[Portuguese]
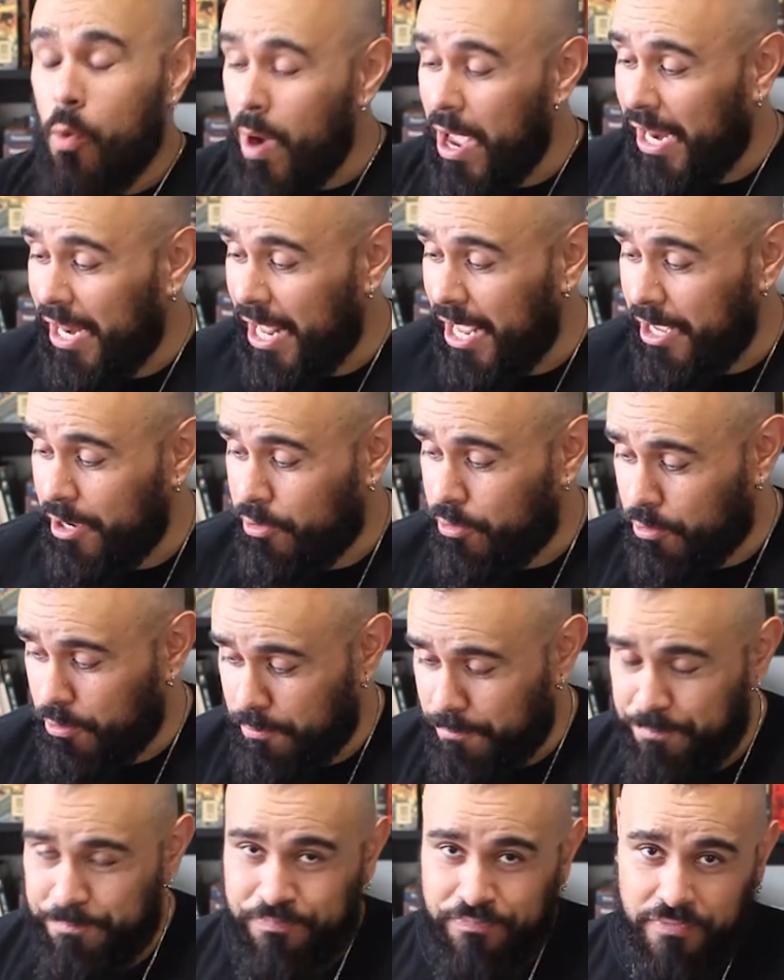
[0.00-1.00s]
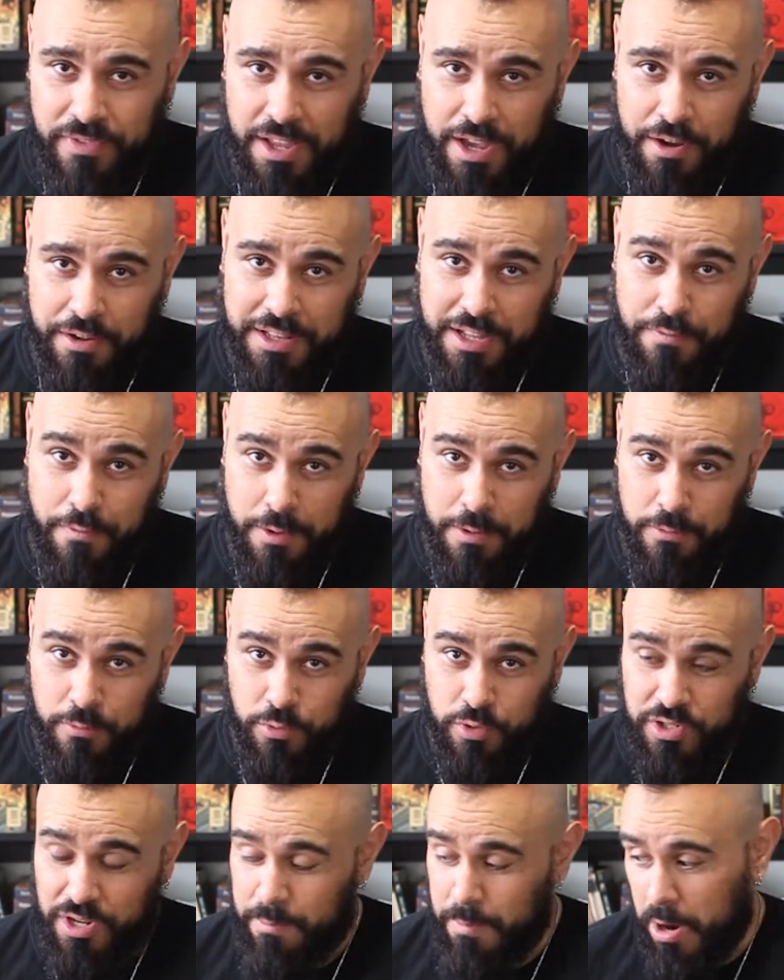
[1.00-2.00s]
o elenco, eu até vou
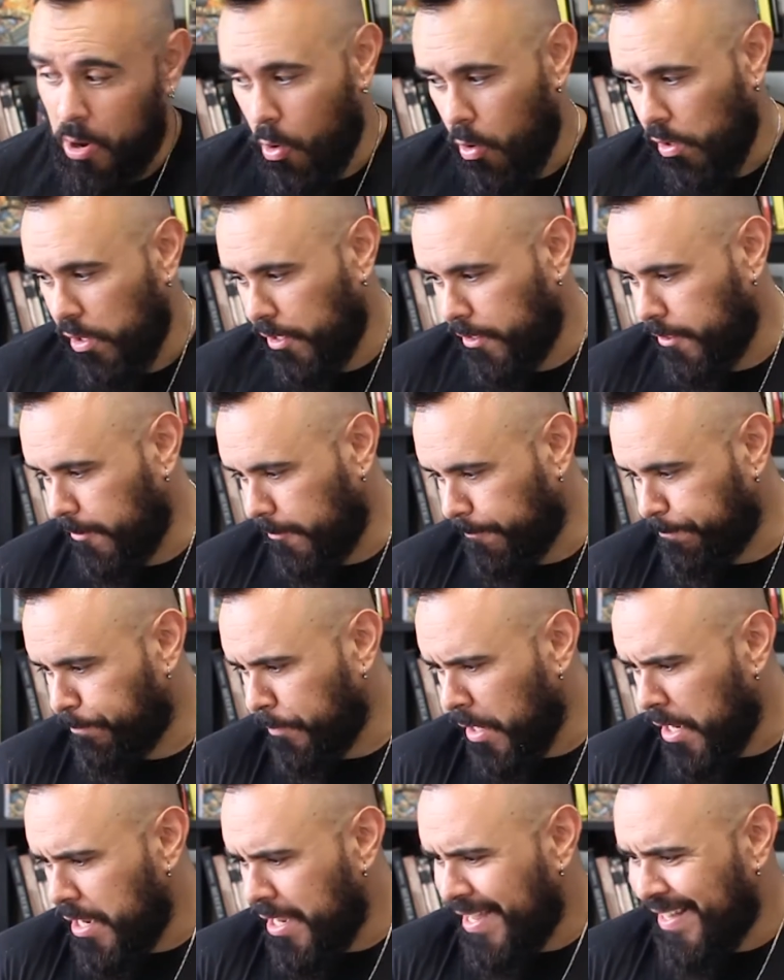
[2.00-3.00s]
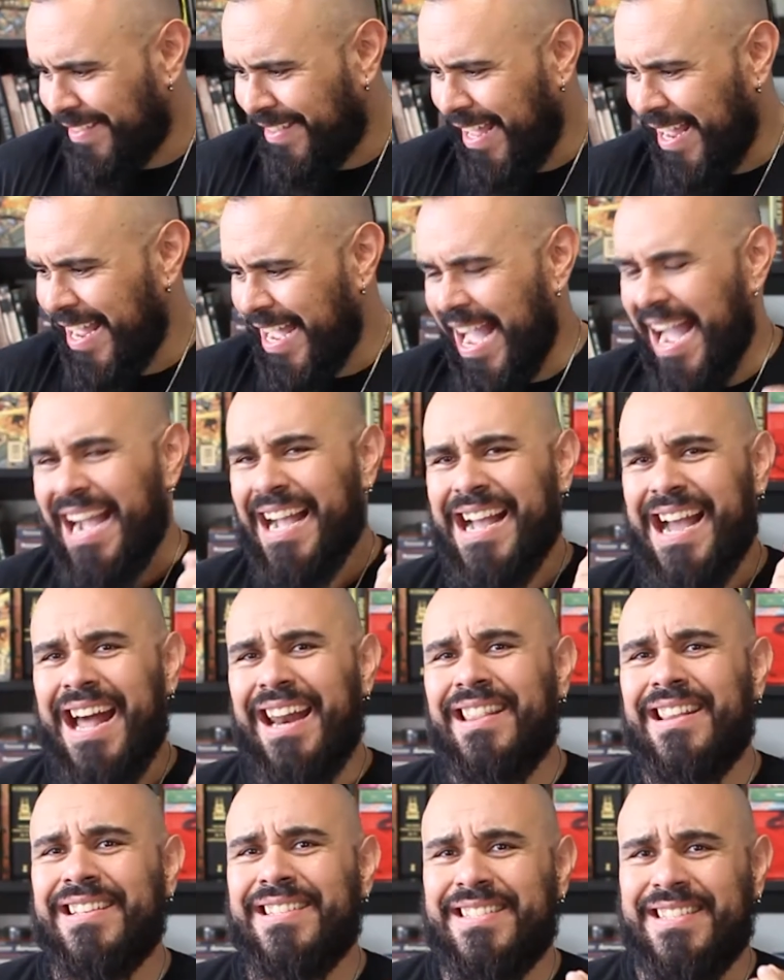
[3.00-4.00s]
usar uma cola aqui, tem a
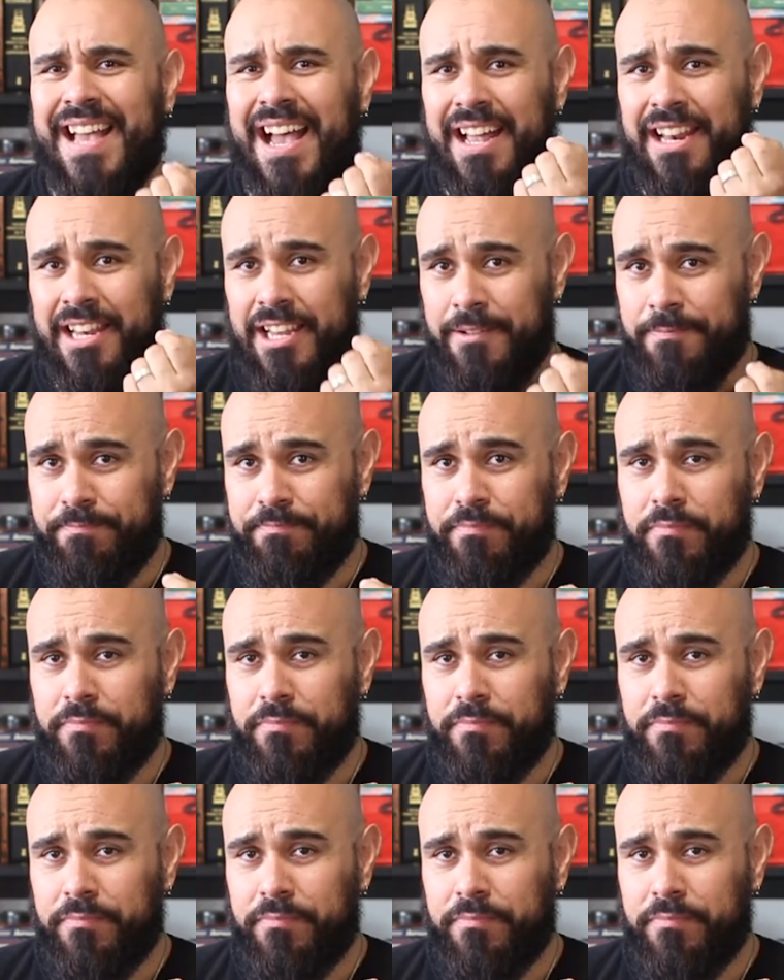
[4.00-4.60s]
Carla Sali.